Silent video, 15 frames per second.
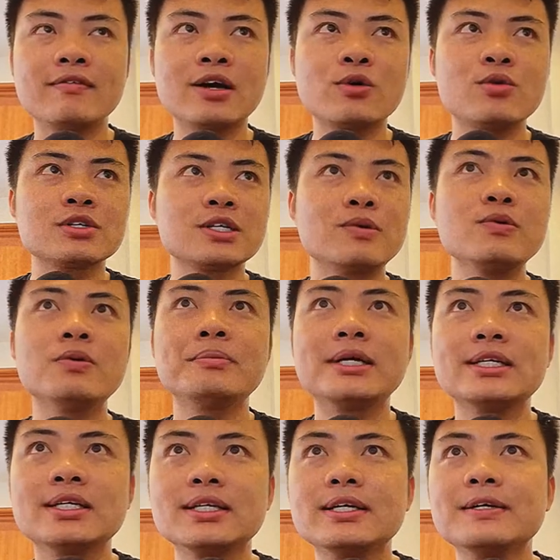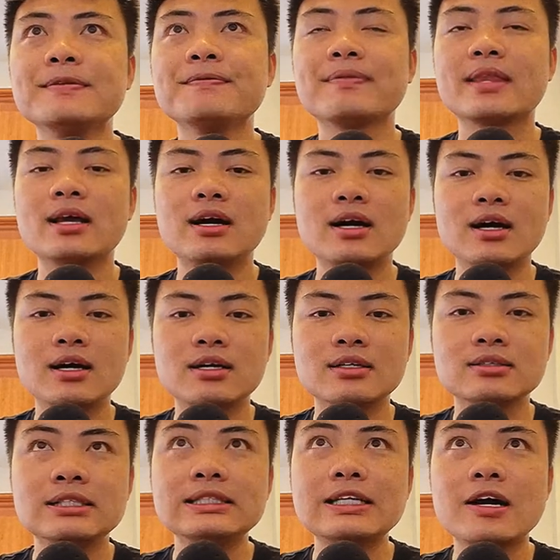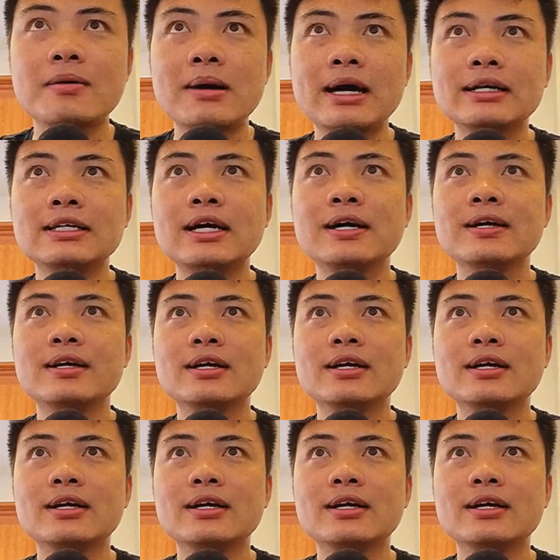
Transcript: và cuộc sống của mình. À, xin chào các bạn nha